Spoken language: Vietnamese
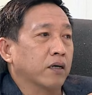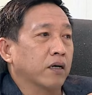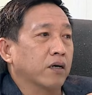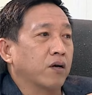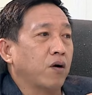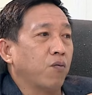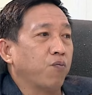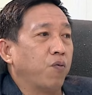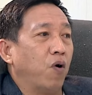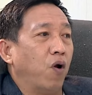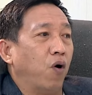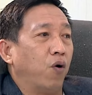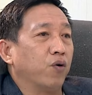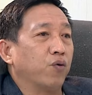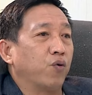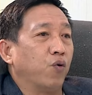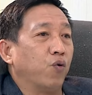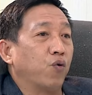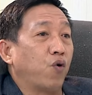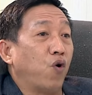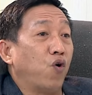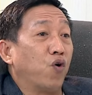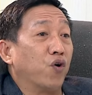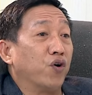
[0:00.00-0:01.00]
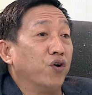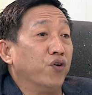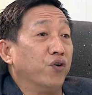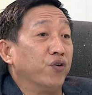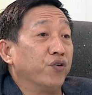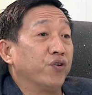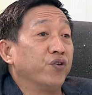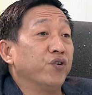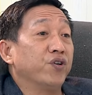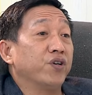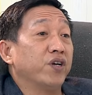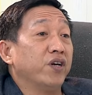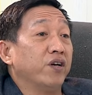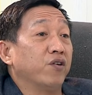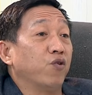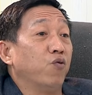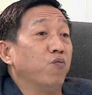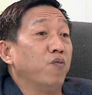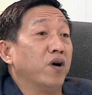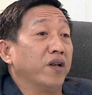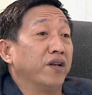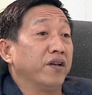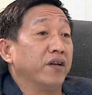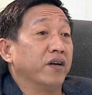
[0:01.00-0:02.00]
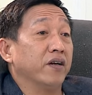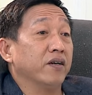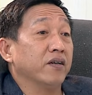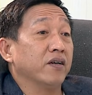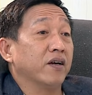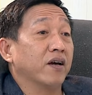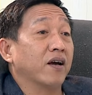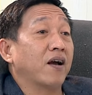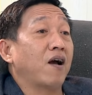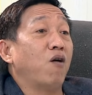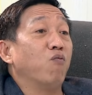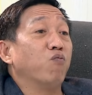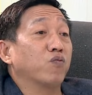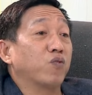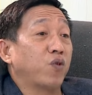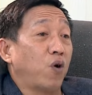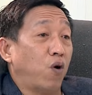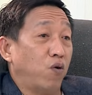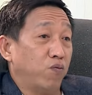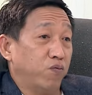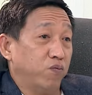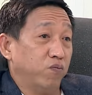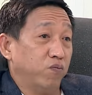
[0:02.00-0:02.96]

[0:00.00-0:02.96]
cái cốt lõi của con người trước kia của mình á không tốt